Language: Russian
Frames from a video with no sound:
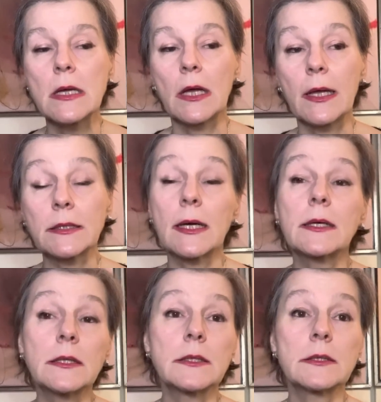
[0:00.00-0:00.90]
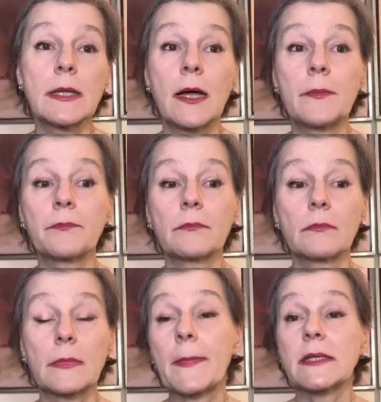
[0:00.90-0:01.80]
А, итак, это та
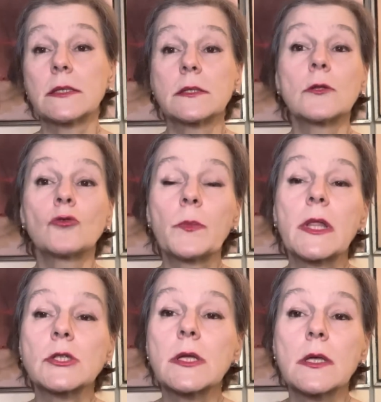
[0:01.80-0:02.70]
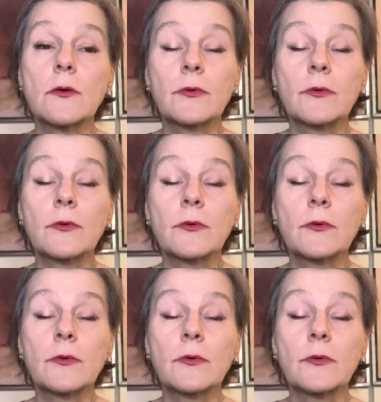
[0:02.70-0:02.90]
позиция, то положение,